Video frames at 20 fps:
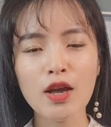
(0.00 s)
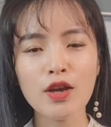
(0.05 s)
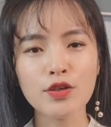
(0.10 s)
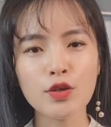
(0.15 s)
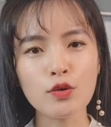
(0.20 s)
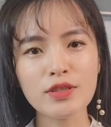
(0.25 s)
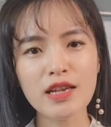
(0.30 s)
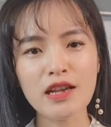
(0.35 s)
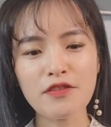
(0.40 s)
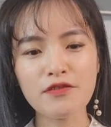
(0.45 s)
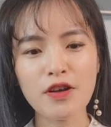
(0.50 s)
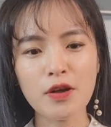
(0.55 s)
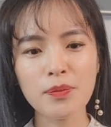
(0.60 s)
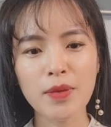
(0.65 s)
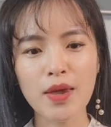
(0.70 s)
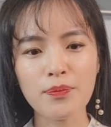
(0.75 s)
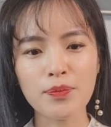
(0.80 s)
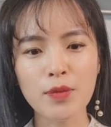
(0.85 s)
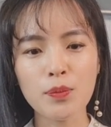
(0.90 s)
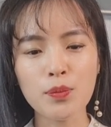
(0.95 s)
油价方
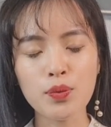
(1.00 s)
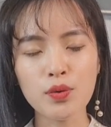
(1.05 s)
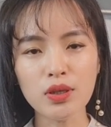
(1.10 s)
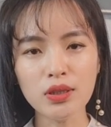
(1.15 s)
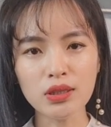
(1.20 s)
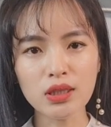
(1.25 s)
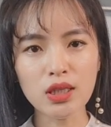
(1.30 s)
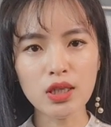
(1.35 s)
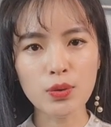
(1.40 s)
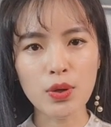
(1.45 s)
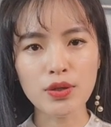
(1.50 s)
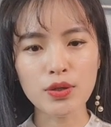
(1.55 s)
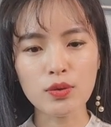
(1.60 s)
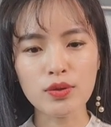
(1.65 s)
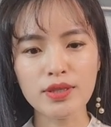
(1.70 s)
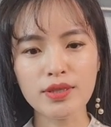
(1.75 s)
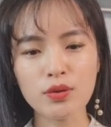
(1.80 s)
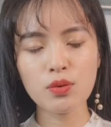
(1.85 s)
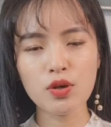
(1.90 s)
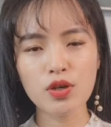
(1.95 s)
面，布伦特原油
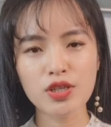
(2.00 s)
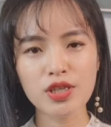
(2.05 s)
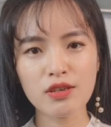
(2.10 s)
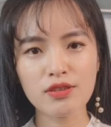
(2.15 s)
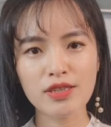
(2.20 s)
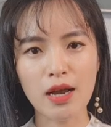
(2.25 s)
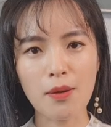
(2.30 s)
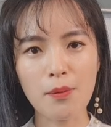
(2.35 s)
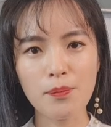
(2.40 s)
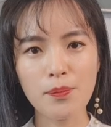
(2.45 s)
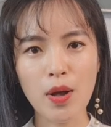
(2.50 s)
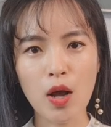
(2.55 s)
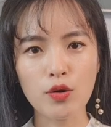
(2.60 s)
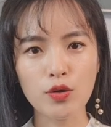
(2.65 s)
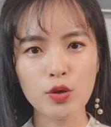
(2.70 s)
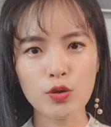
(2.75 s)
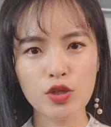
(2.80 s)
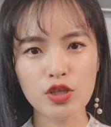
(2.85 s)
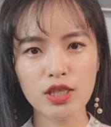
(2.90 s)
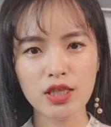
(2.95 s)
货上涨，报
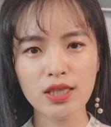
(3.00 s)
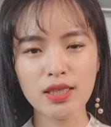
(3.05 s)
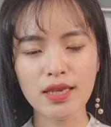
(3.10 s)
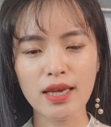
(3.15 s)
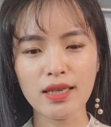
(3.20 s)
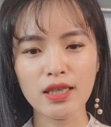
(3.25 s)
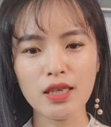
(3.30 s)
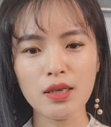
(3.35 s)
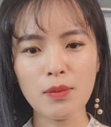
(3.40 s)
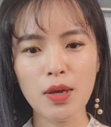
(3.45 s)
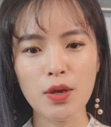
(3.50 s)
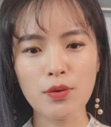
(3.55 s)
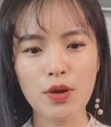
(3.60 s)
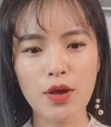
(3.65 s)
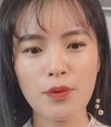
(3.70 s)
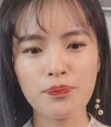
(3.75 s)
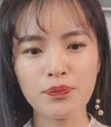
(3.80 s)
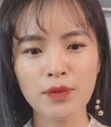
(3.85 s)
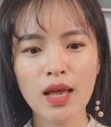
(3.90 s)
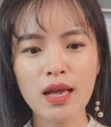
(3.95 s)
六十一点一美
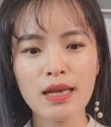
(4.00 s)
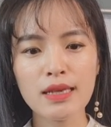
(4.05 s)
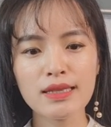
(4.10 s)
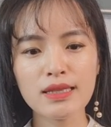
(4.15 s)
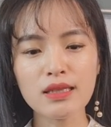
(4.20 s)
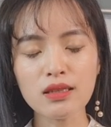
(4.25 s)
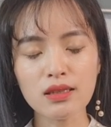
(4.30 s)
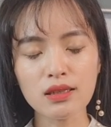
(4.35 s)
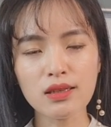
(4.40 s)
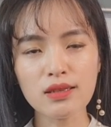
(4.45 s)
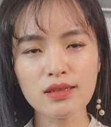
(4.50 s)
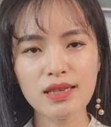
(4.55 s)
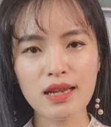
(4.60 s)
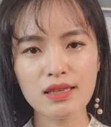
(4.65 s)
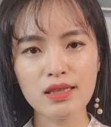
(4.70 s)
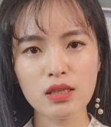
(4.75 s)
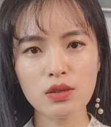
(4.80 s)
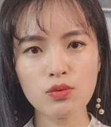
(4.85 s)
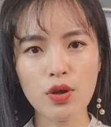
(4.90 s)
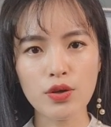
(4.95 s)
元；，西德克萨
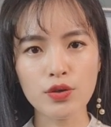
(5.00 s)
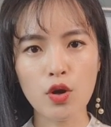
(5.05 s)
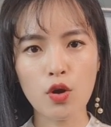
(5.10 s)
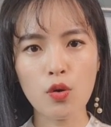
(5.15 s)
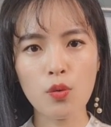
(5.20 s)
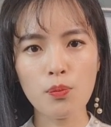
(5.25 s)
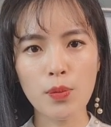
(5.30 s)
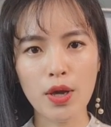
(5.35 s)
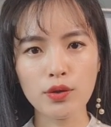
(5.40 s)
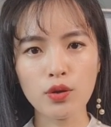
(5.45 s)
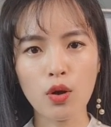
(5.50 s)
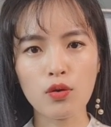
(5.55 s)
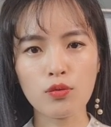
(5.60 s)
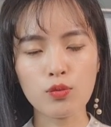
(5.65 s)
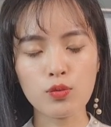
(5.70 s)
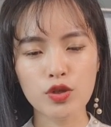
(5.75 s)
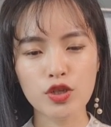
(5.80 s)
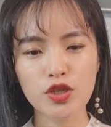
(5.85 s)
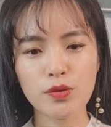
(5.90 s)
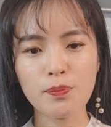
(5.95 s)
斯原油每桶
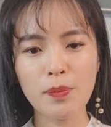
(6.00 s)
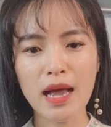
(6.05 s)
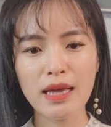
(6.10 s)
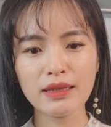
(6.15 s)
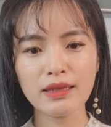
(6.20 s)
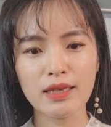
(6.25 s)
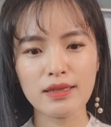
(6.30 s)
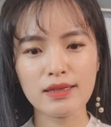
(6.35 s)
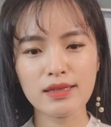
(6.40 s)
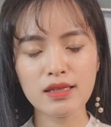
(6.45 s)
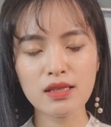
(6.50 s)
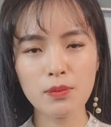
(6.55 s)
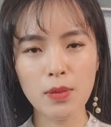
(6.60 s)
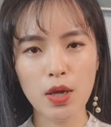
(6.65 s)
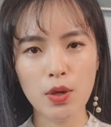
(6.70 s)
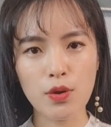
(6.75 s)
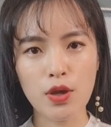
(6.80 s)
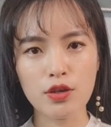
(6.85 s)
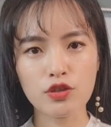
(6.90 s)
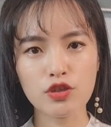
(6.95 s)
五十八点四
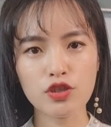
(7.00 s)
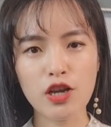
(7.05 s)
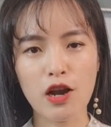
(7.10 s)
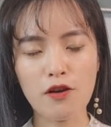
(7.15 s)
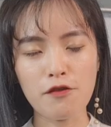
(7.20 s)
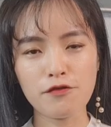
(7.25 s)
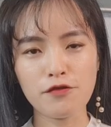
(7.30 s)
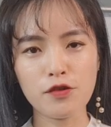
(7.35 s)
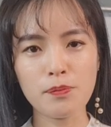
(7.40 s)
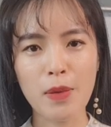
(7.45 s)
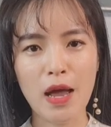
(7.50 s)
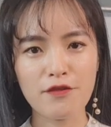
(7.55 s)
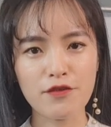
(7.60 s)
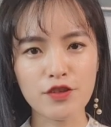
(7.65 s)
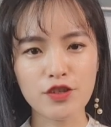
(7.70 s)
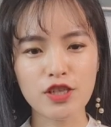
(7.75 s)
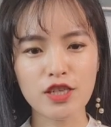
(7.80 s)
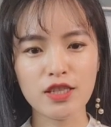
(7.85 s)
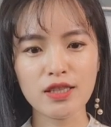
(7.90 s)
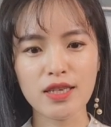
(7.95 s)
美元，涨幅百
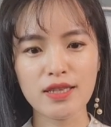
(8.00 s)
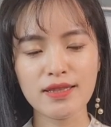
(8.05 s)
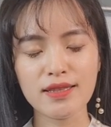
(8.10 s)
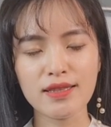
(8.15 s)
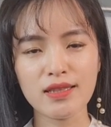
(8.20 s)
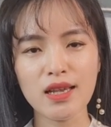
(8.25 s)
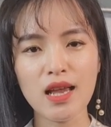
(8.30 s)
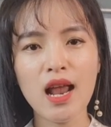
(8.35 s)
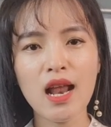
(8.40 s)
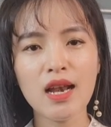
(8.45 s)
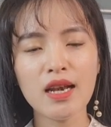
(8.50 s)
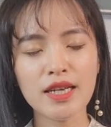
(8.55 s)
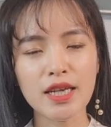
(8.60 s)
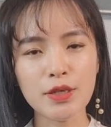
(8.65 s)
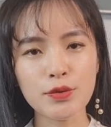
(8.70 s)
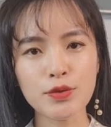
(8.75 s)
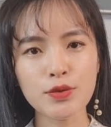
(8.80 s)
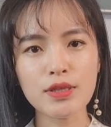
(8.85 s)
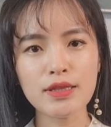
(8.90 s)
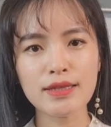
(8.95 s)
分之零点七，
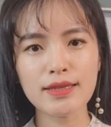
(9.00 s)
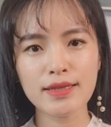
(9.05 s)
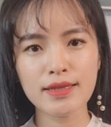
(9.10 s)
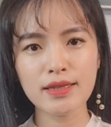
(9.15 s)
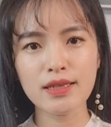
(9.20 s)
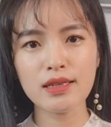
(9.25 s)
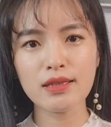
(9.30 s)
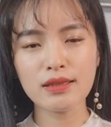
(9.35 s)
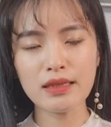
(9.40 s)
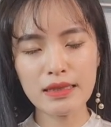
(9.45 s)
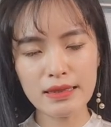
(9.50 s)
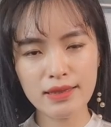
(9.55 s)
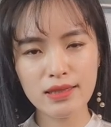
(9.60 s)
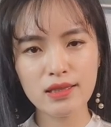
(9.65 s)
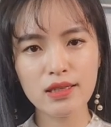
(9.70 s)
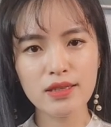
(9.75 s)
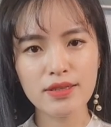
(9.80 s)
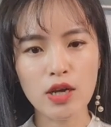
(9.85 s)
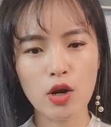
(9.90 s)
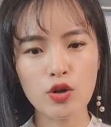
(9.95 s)
连续七个第
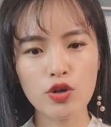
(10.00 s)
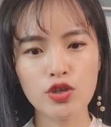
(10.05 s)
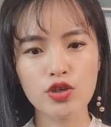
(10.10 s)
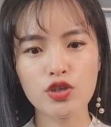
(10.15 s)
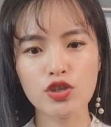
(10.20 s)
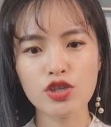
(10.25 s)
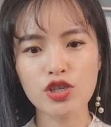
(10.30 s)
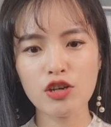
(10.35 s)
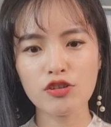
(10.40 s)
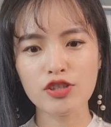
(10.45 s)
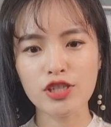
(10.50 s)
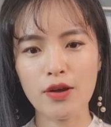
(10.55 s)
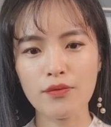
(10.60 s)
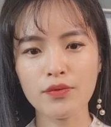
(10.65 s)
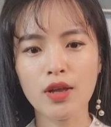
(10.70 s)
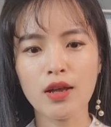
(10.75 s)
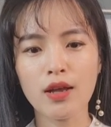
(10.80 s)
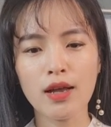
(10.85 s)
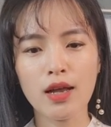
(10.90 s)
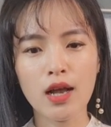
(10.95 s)
七个交易日上涨，
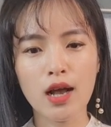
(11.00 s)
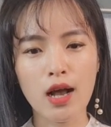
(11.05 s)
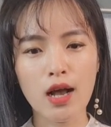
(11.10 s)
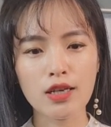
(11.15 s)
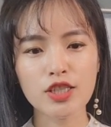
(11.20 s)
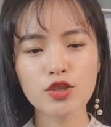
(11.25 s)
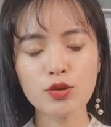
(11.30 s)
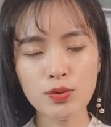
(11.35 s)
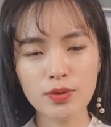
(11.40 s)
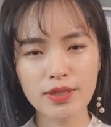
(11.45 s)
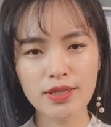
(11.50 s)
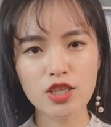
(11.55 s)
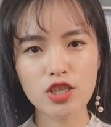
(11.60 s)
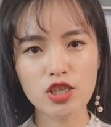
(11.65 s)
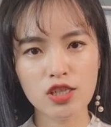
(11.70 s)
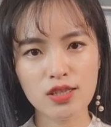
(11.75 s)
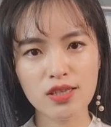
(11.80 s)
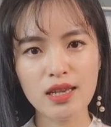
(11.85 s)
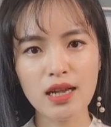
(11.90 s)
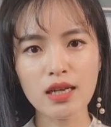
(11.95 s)
啊，触及
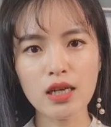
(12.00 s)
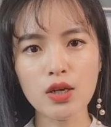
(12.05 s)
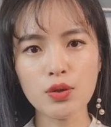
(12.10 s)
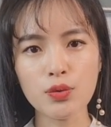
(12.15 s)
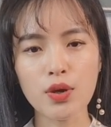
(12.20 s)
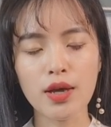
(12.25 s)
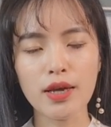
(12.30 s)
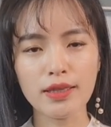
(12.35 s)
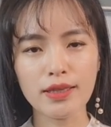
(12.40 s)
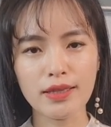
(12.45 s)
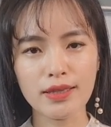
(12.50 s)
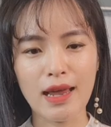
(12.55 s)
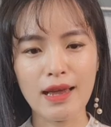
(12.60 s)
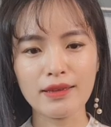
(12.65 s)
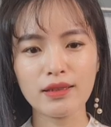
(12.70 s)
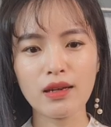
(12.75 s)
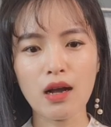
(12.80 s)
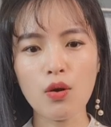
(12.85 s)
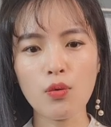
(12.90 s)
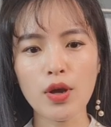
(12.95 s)
十三个月以
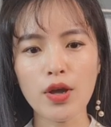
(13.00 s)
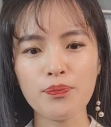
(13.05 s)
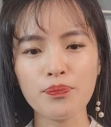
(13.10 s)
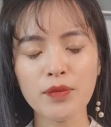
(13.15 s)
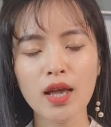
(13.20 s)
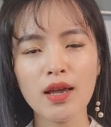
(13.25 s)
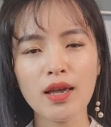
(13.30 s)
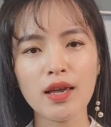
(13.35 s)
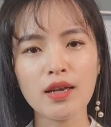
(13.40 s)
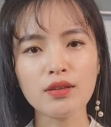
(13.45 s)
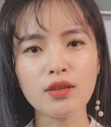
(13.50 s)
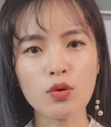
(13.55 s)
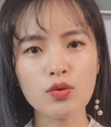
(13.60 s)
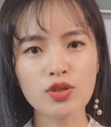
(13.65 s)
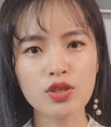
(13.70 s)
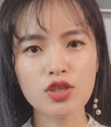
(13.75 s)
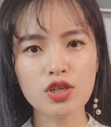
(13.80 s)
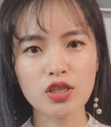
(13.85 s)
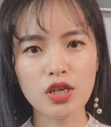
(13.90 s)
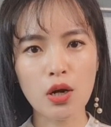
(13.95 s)
来的高位。因
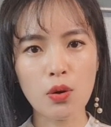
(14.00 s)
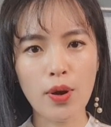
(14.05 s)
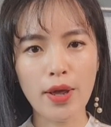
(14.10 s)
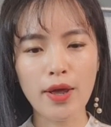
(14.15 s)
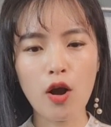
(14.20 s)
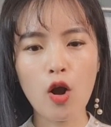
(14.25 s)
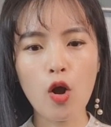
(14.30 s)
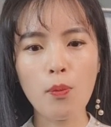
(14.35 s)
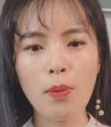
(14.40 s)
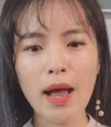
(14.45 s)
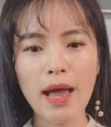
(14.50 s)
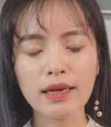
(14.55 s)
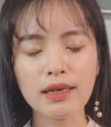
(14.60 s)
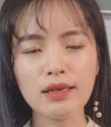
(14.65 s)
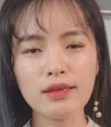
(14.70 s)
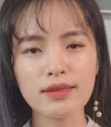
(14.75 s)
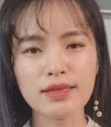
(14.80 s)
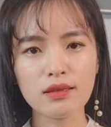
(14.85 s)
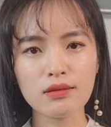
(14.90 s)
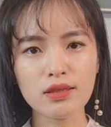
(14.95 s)
投资者认为欧派
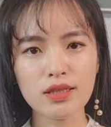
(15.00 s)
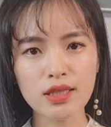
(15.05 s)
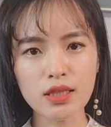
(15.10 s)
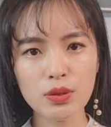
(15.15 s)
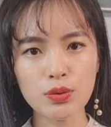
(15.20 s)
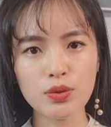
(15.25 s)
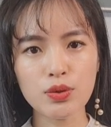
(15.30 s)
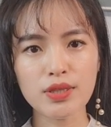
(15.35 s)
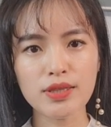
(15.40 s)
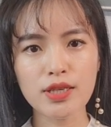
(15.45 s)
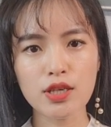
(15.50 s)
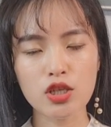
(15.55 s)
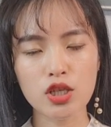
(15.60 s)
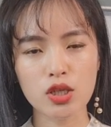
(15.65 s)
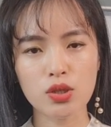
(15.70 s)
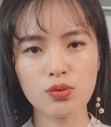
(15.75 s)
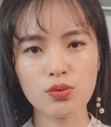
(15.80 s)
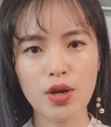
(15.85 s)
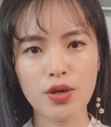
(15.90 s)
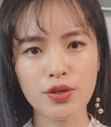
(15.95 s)
克将继续限
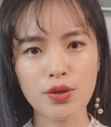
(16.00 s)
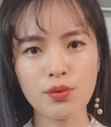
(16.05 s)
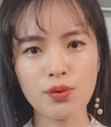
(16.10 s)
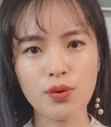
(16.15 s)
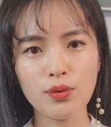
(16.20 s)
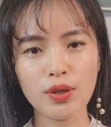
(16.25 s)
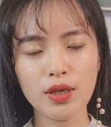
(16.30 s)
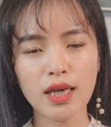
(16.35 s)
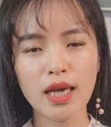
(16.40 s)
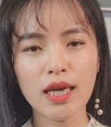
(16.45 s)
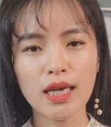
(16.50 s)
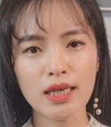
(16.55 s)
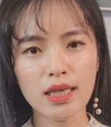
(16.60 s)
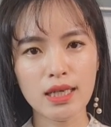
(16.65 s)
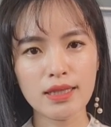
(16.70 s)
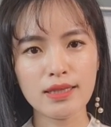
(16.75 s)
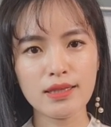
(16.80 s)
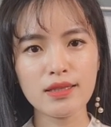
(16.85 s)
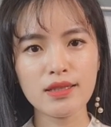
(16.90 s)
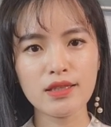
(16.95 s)
制原油供应，
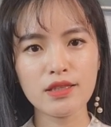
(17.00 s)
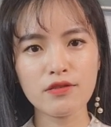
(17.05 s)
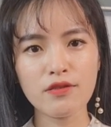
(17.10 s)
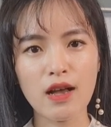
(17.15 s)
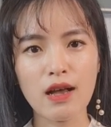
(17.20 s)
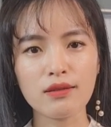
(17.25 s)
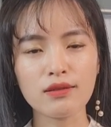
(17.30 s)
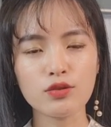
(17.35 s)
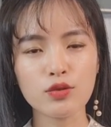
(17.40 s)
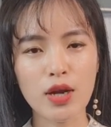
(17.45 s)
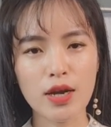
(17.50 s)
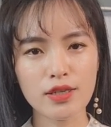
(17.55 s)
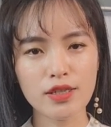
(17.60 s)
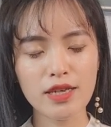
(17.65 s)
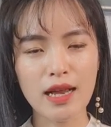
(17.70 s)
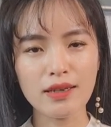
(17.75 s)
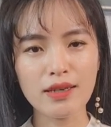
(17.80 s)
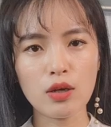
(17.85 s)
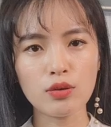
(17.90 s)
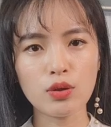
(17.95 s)
以及期望原
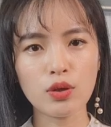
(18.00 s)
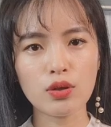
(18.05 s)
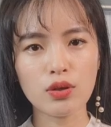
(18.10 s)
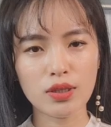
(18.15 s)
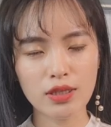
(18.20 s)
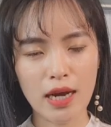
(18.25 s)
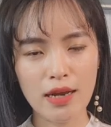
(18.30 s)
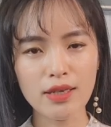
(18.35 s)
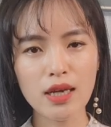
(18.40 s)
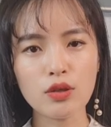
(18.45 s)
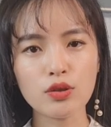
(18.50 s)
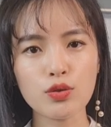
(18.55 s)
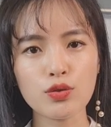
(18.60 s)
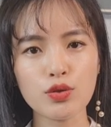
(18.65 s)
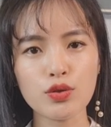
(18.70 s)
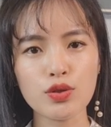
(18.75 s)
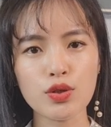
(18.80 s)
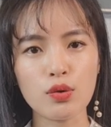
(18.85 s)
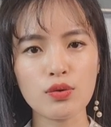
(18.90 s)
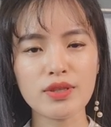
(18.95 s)
燃料的燃料的
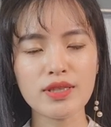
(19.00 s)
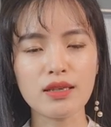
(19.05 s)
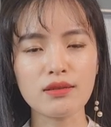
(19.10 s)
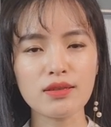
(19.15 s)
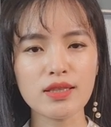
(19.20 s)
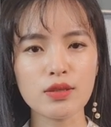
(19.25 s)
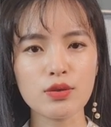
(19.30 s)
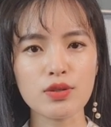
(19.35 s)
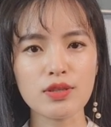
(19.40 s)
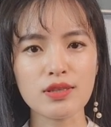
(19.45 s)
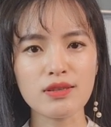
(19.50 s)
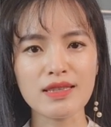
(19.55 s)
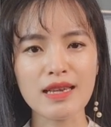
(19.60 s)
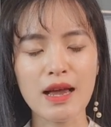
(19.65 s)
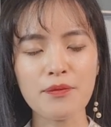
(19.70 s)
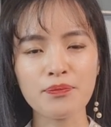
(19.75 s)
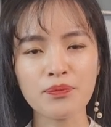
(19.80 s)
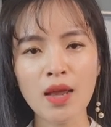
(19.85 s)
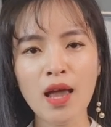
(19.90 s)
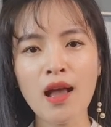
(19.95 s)
需求将继续增
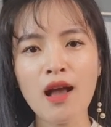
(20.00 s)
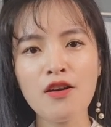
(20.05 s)
加。